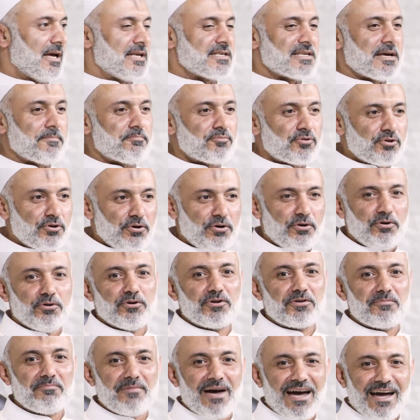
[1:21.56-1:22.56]
إذا
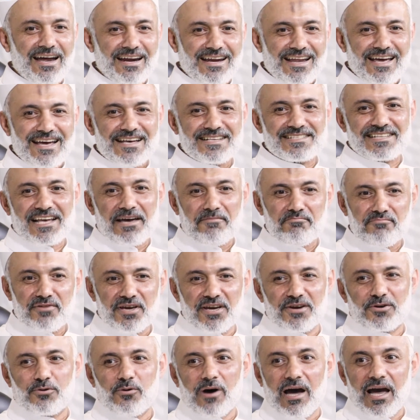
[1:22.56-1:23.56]
بتقعد مع ناس
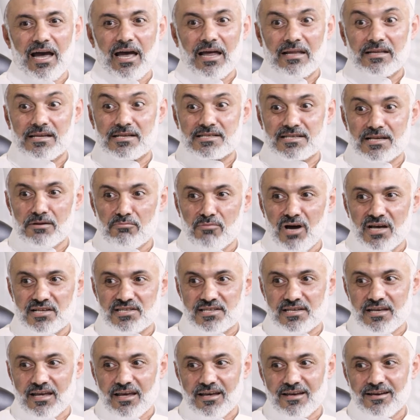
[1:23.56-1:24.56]
عم يحكوا أحاديث
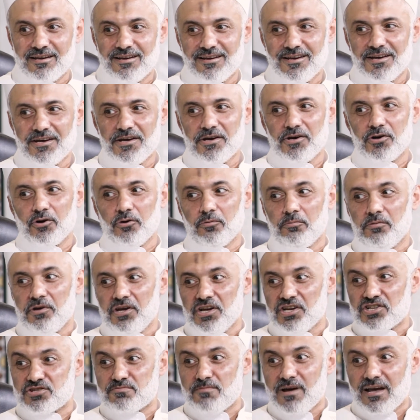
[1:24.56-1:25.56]
المعصية
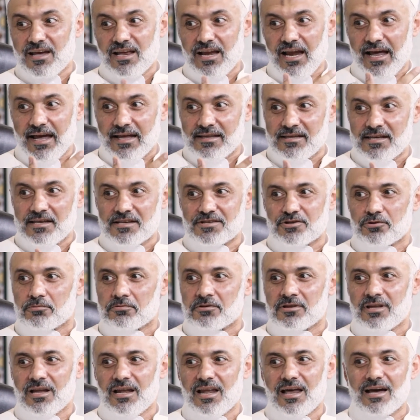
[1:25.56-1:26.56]
وبيعجبك الحديث
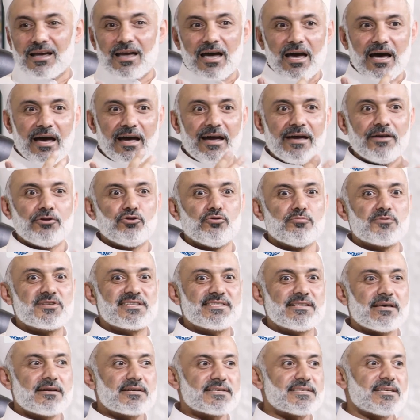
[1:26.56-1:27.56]
وبتضلك قاعد
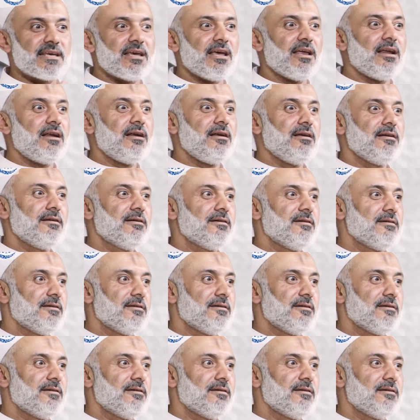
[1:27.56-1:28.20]
ومسترسل